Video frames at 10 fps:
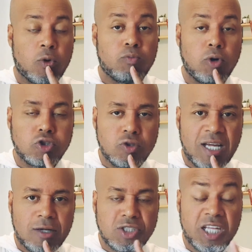
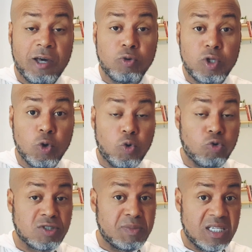Bolsonaro se reuniu com
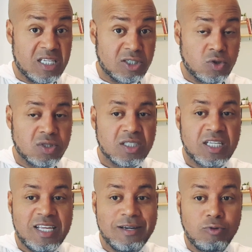os ministros,
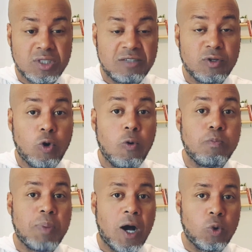inclusive com o
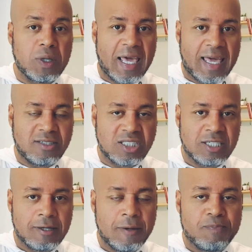Paulo Guedes,
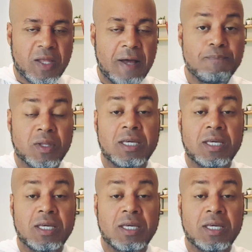tá?